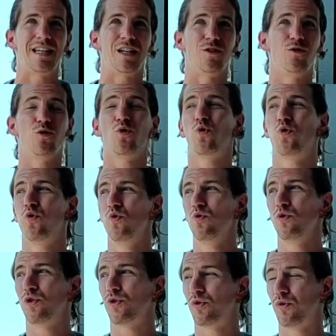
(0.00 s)
du
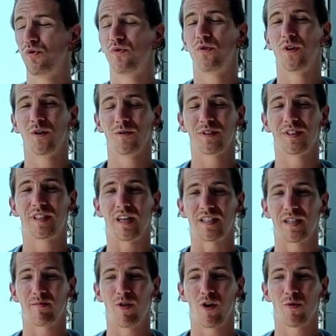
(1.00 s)
coup, souvent, c'était
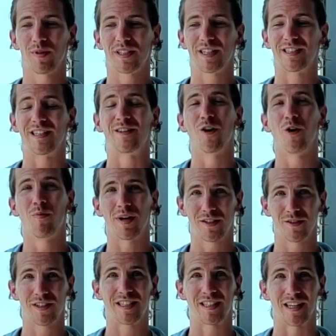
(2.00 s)
assez marrant parce qu'elles étaient
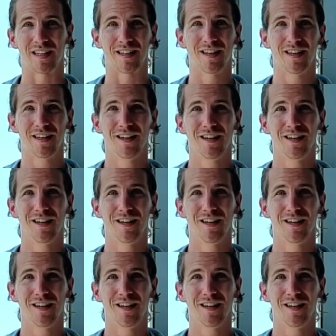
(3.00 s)
reparties en Nissan.